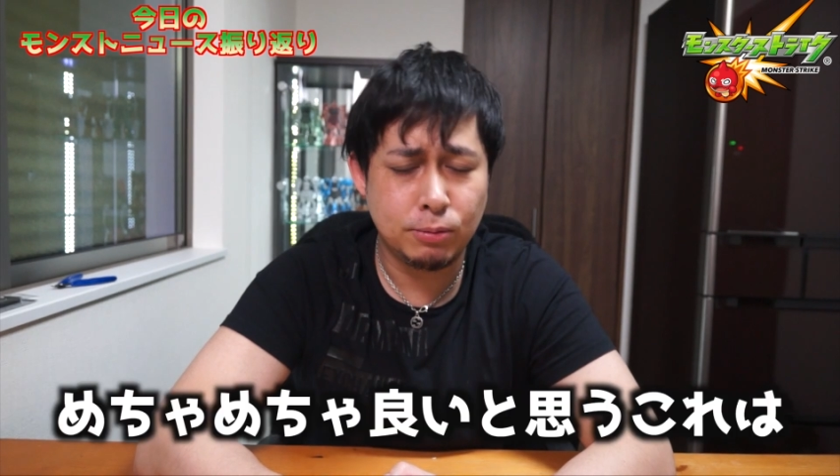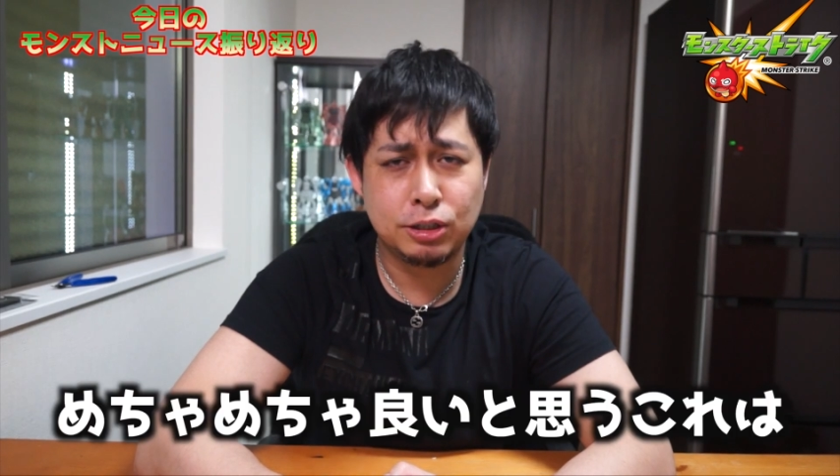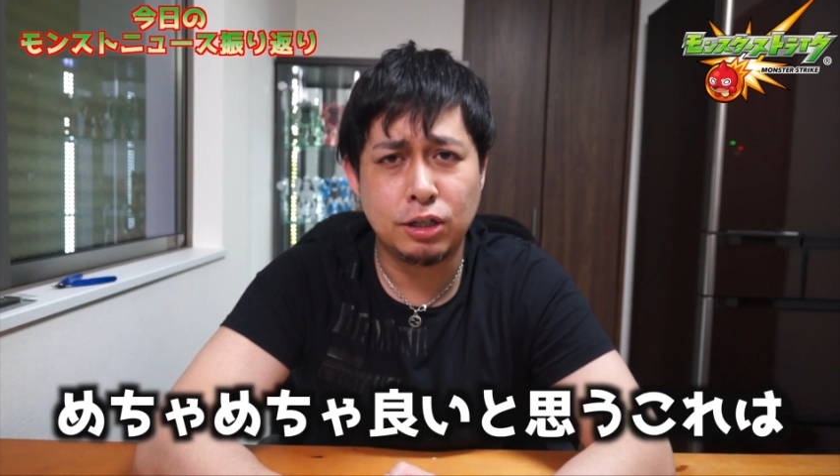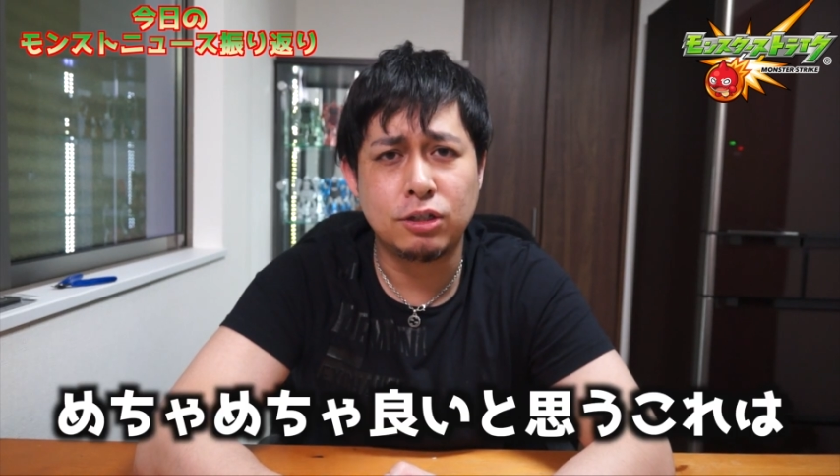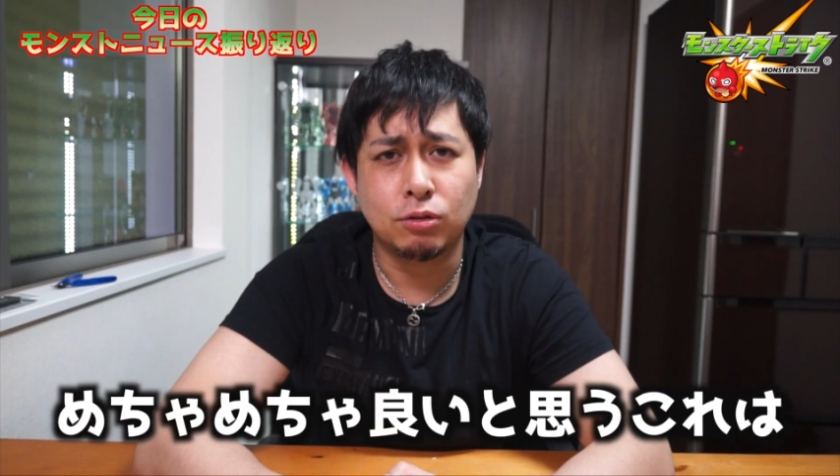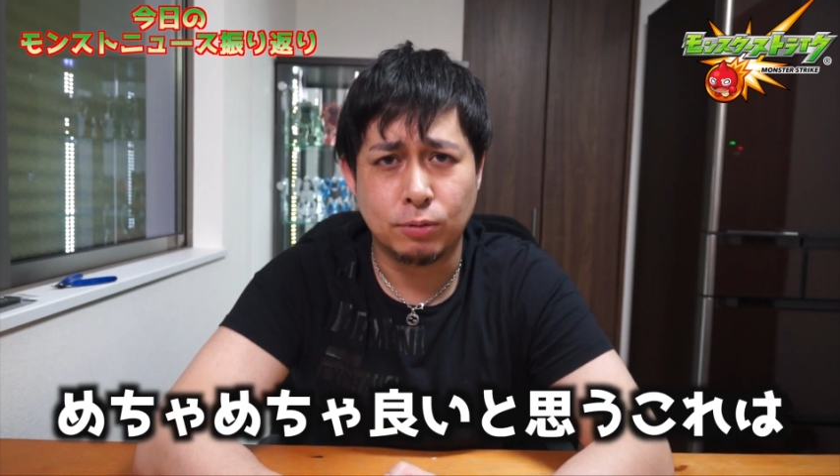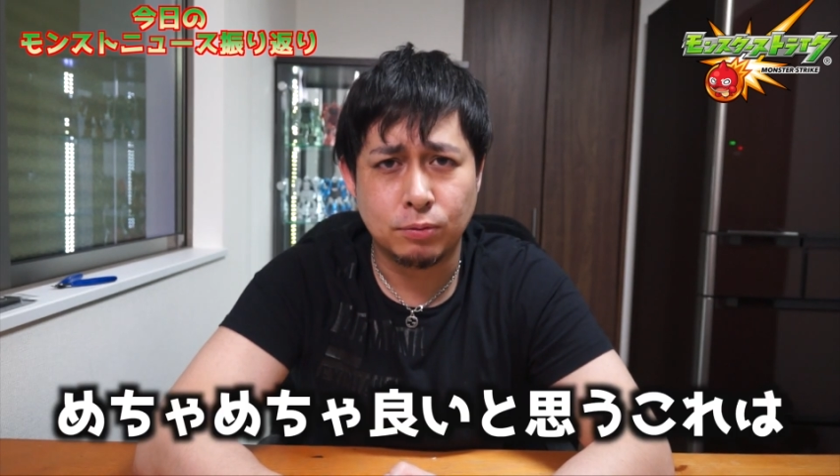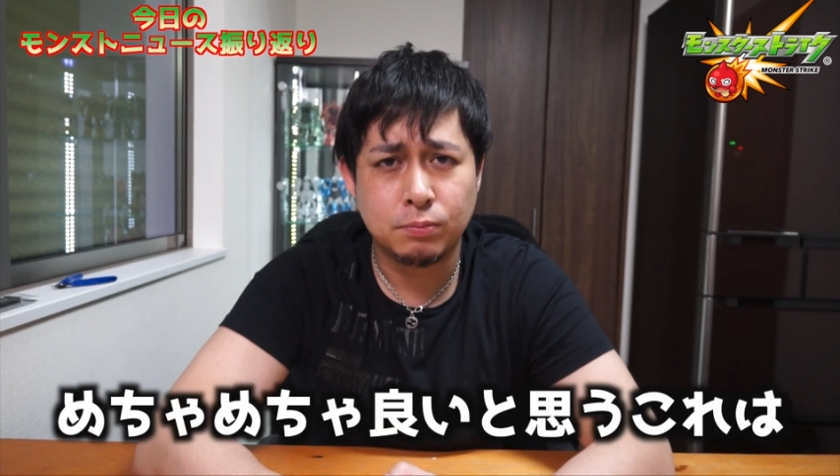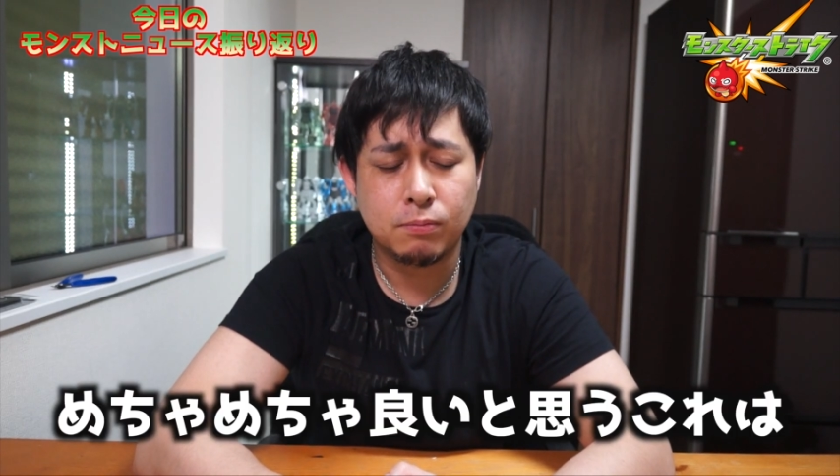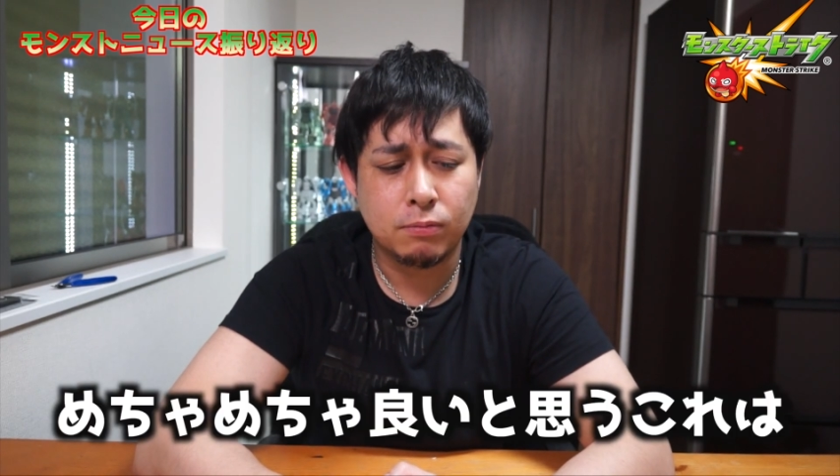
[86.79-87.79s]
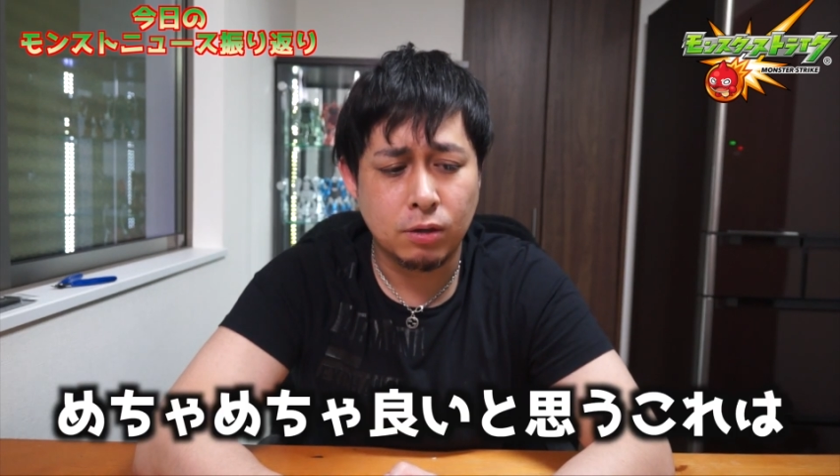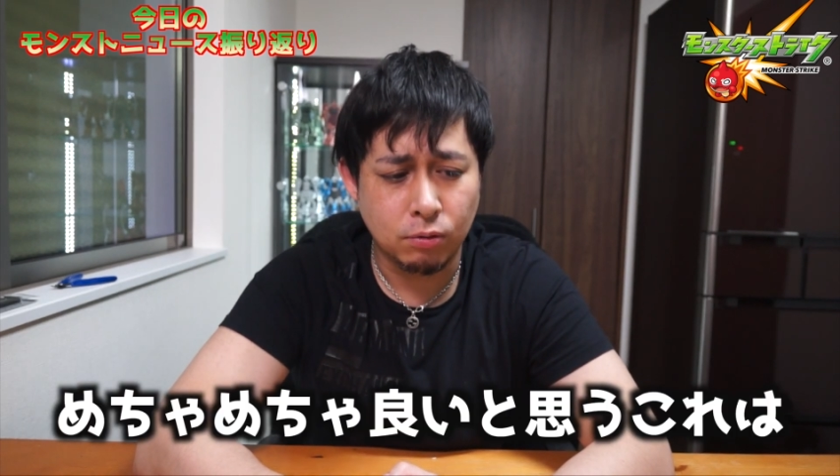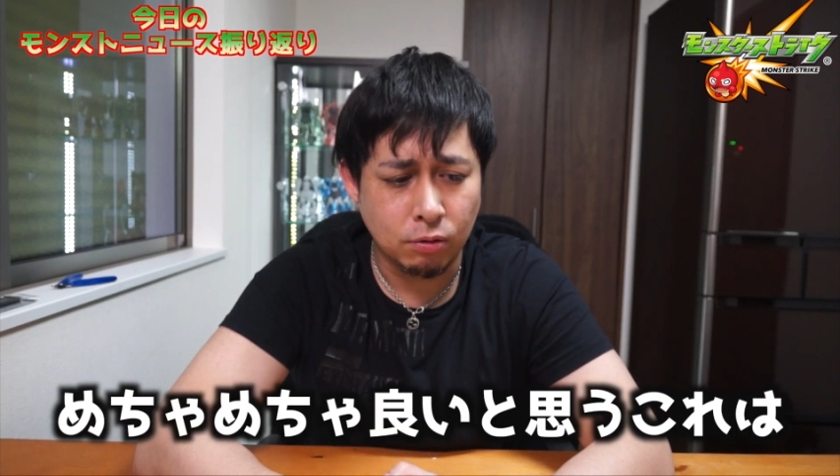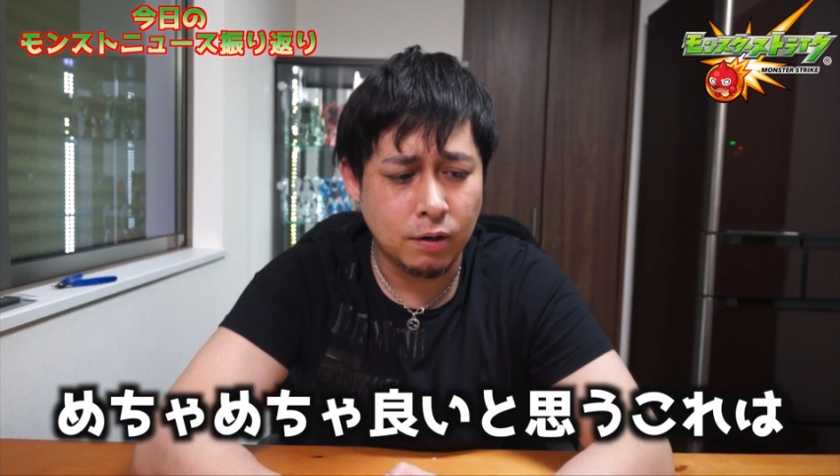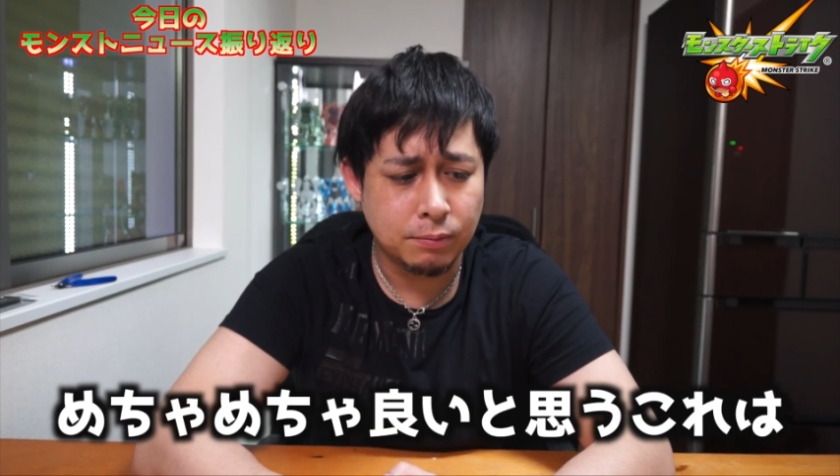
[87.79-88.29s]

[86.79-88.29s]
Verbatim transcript: めちゃいいと思う。これは。